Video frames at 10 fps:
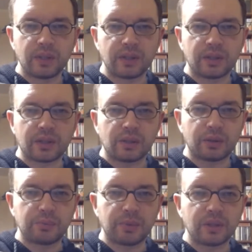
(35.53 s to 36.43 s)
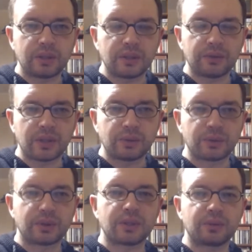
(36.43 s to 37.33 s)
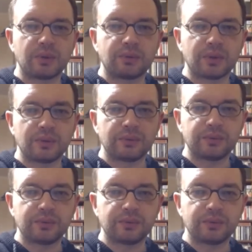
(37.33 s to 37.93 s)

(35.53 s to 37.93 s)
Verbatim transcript: Kaszalot, piękne francuskie słowo,